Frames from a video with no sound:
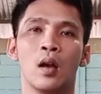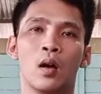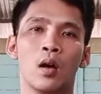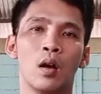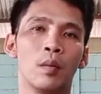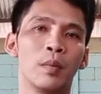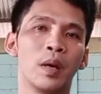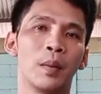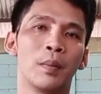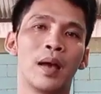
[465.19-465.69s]

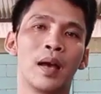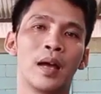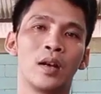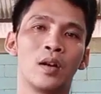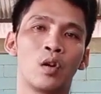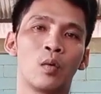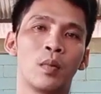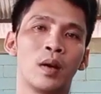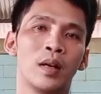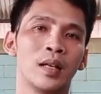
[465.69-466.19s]
kalau memang kan
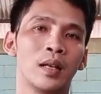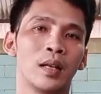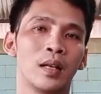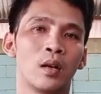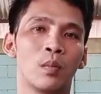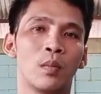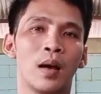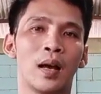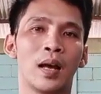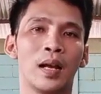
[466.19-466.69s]
rumah di,
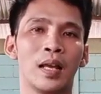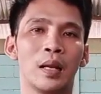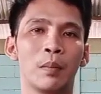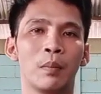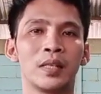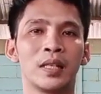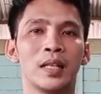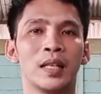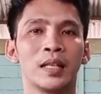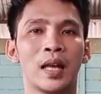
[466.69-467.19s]
rumah kalian
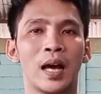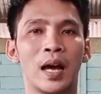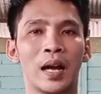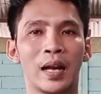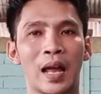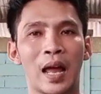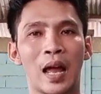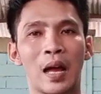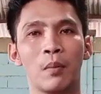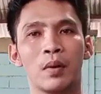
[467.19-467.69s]
masih di
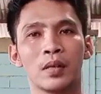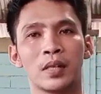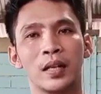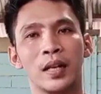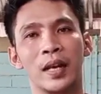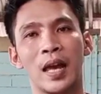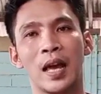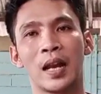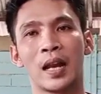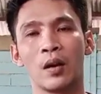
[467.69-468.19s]
Tangerang masih
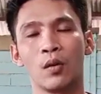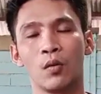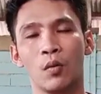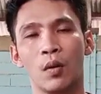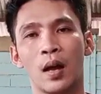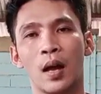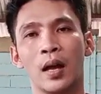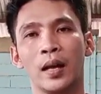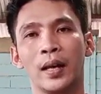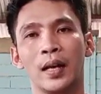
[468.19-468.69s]
di daerah
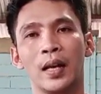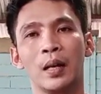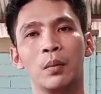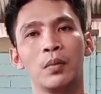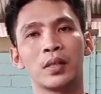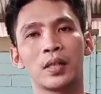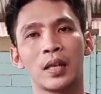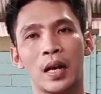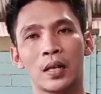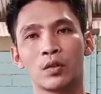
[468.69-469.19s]
gua kalian
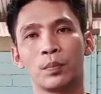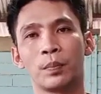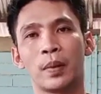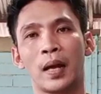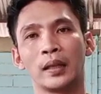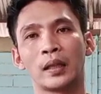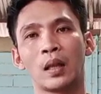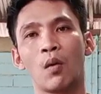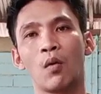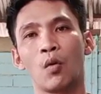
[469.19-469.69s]
bisa langsung
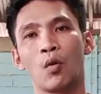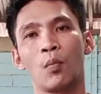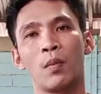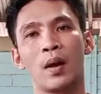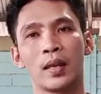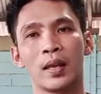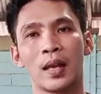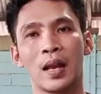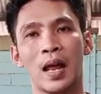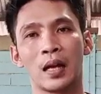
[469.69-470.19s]
pantau ke
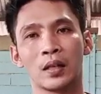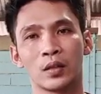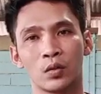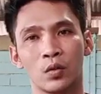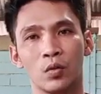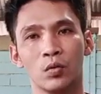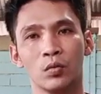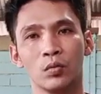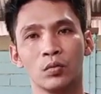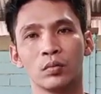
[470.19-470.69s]
rumahnya
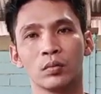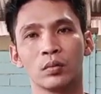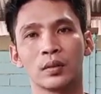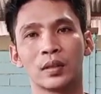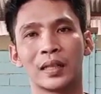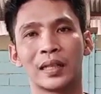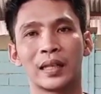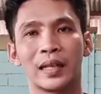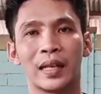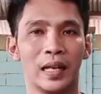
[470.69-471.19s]
langsung
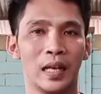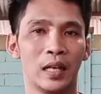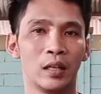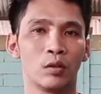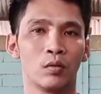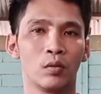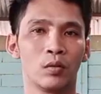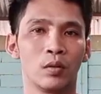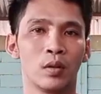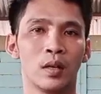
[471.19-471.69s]

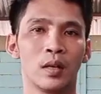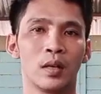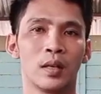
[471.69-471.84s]
kayak gitu